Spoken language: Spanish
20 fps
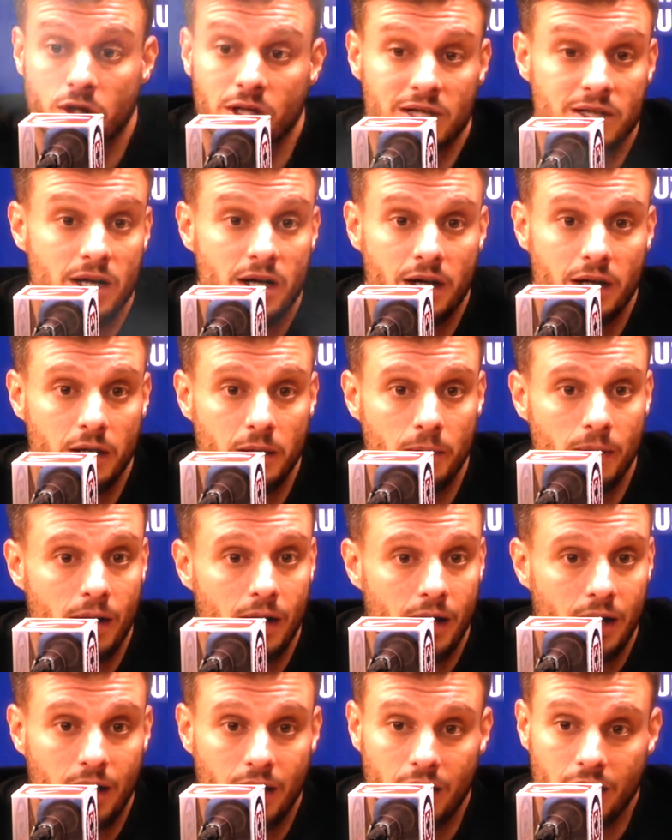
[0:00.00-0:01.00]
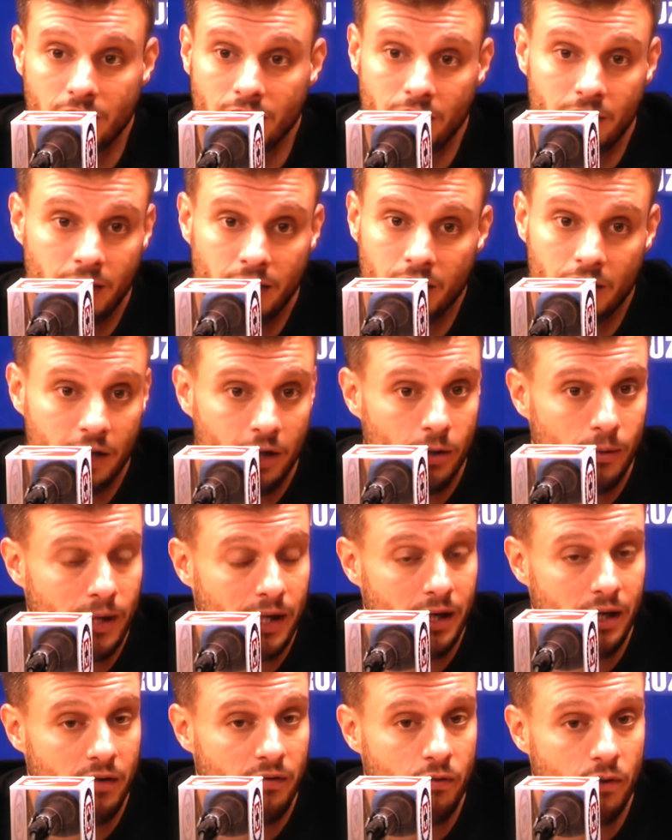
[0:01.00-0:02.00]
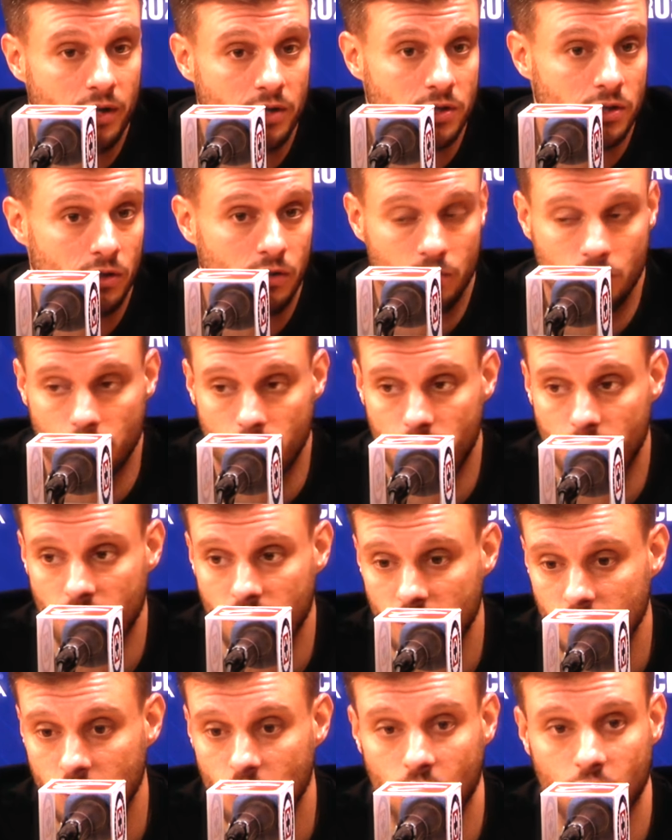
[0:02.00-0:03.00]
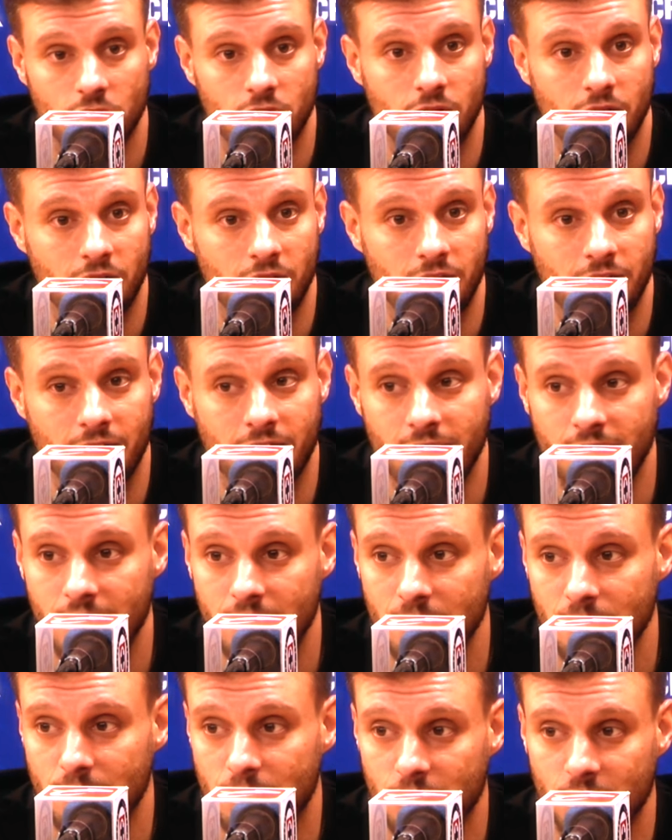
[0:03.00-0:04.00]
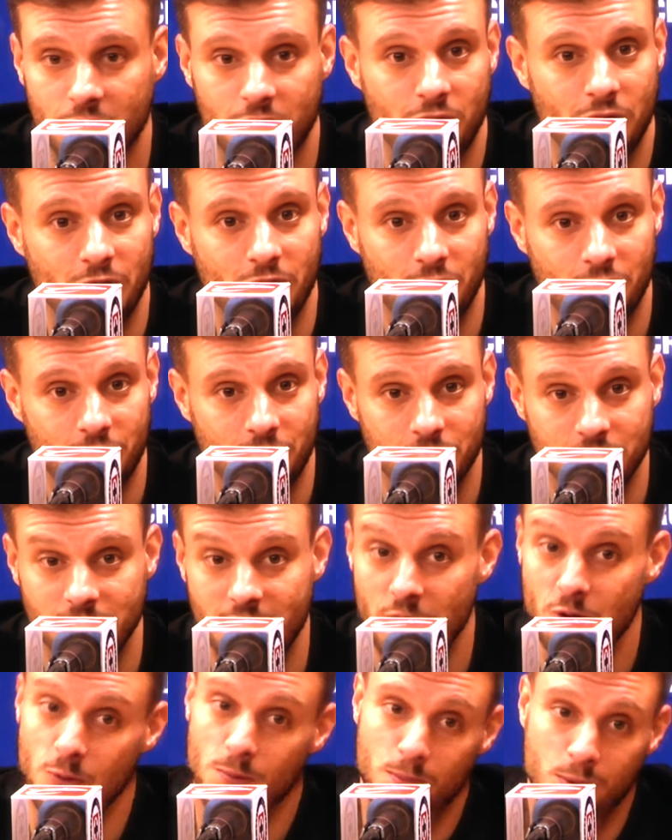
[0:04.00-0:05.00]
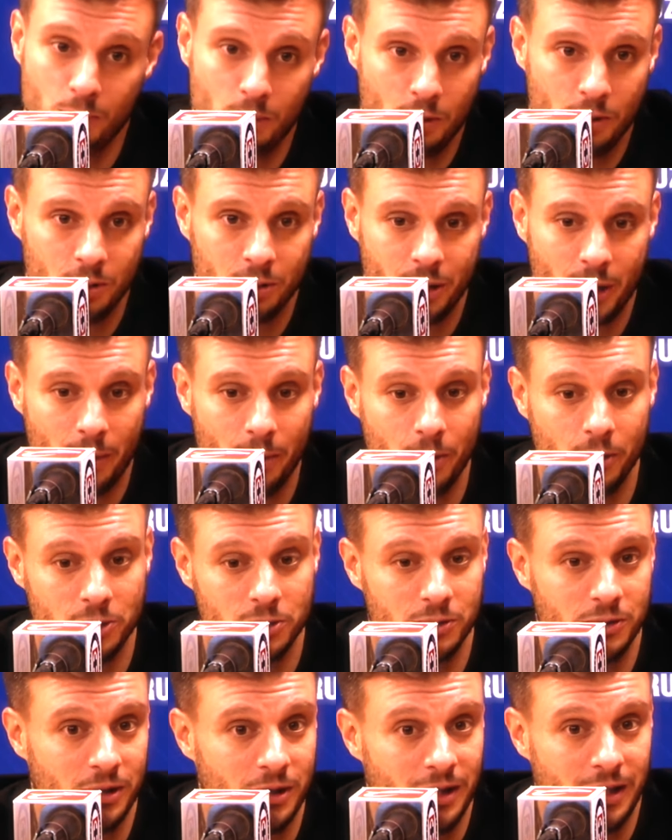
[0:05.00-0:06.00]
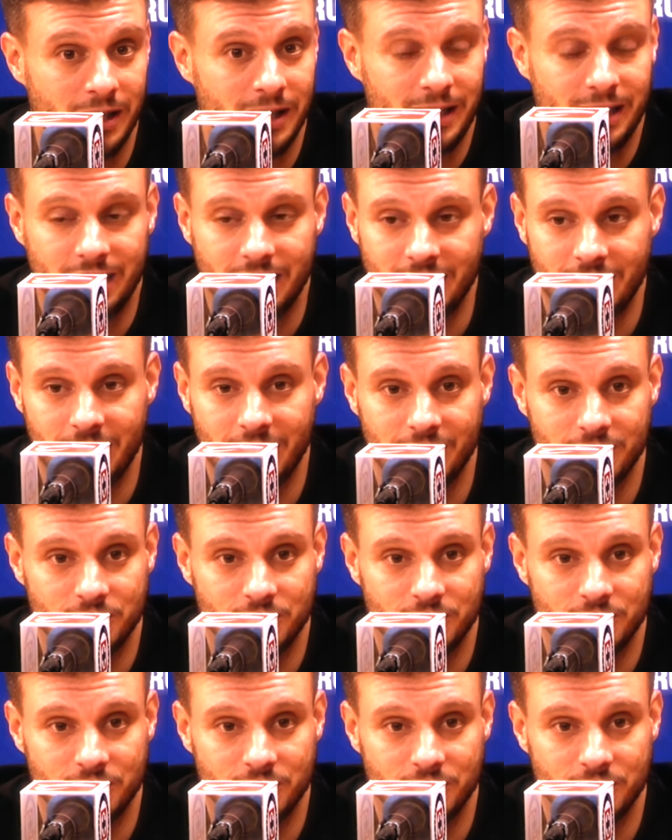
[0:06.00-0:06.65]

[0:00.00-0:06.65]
estás arriba tenés que redoblar el esfuerzo porque todos te quieren ganar, porque todos dan un plus contra vos y